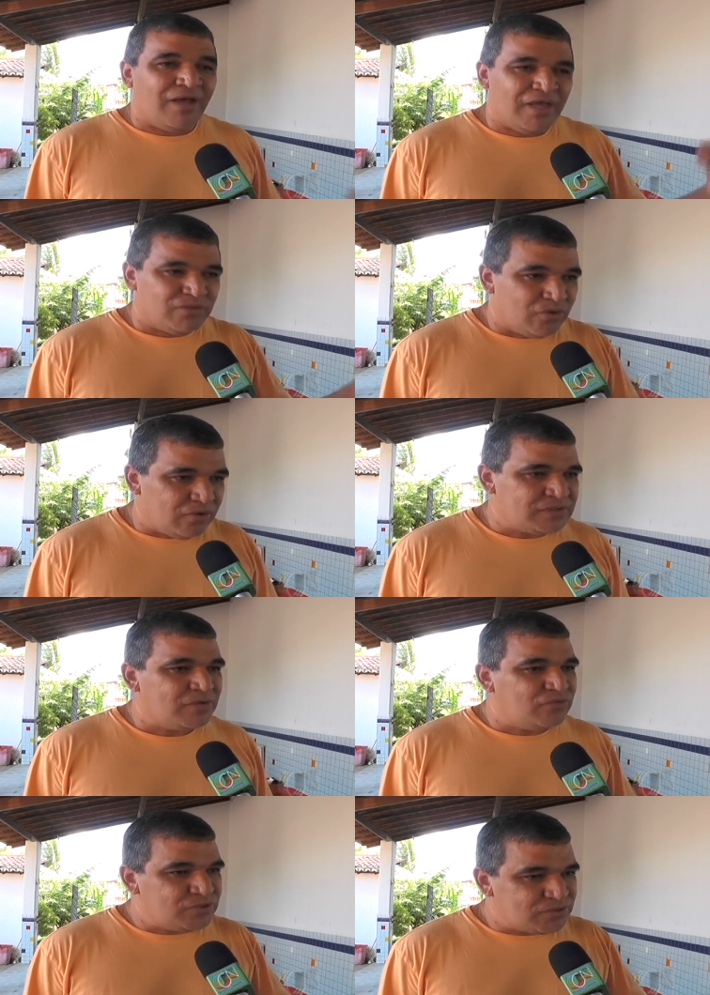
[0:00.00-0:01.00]
a,
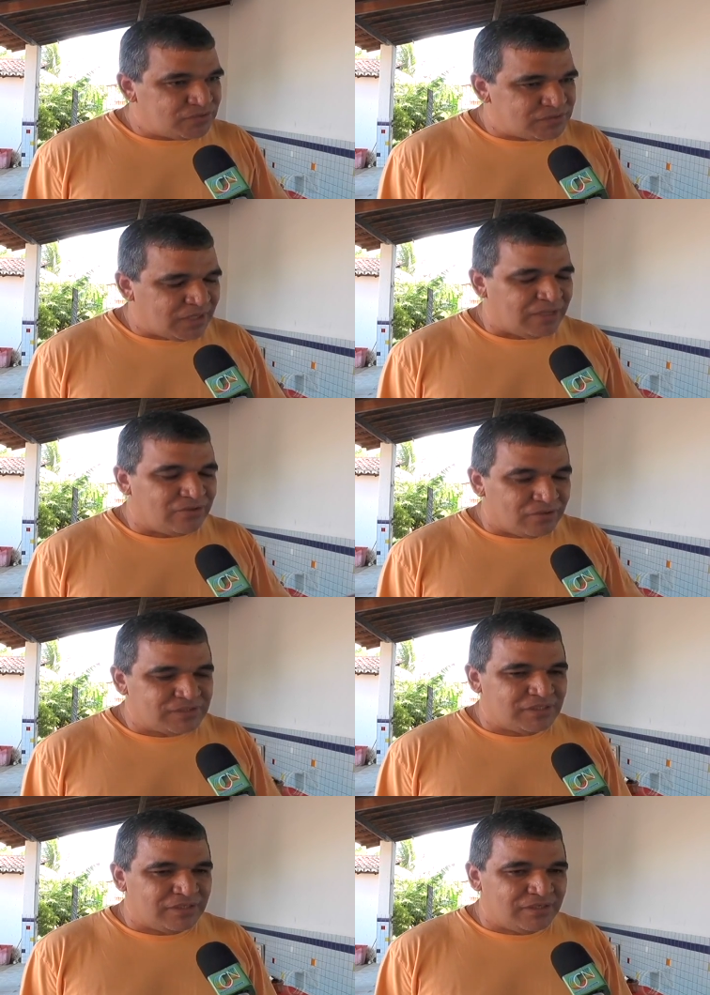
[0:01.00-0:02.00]
nossa a
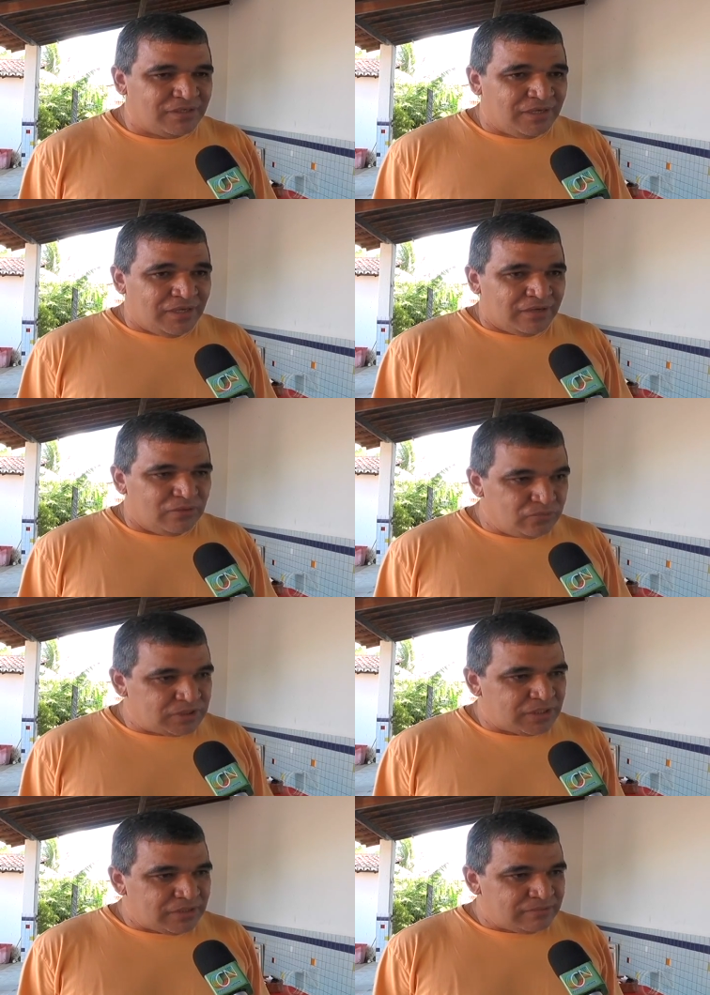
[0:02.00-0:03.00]
nossa
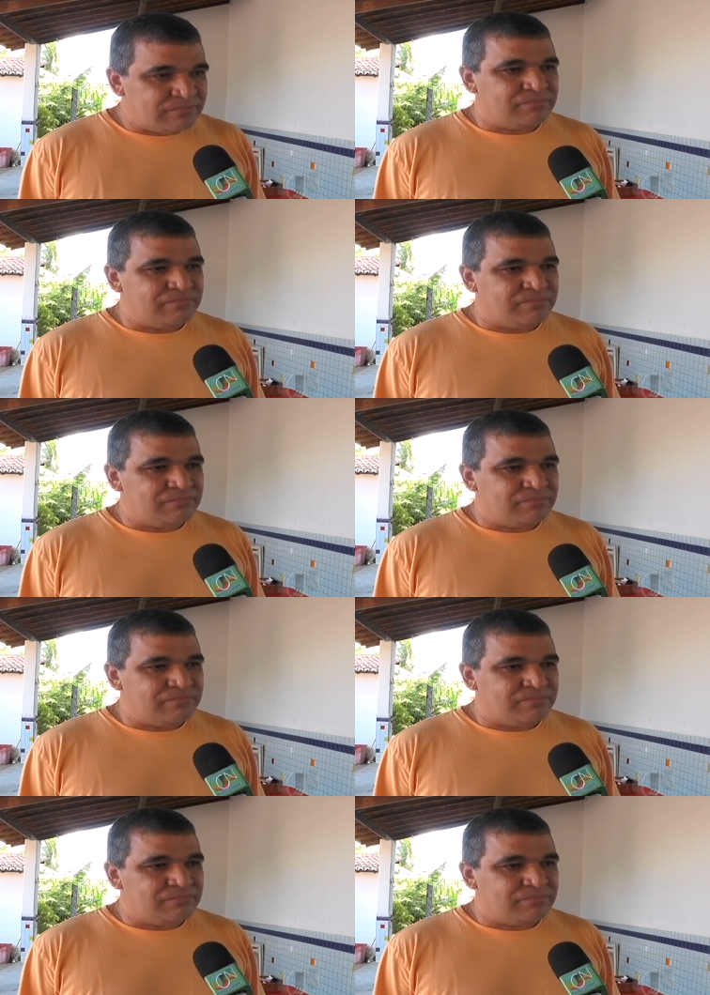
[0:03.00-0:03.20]
luta